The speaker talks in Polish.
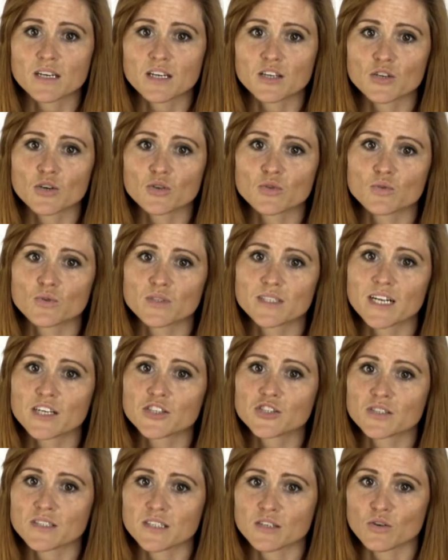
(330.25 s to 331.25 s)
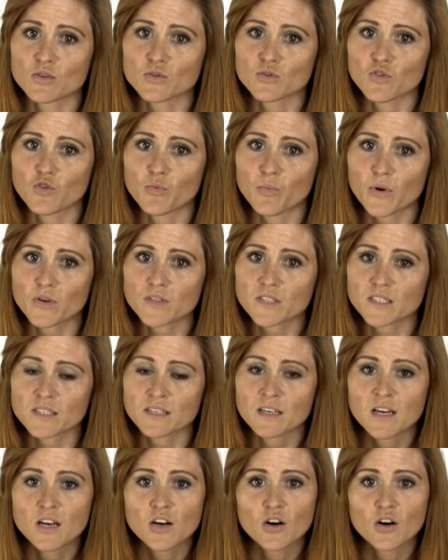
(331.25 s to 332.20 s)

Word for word: regionu i dalszych zakątków Polski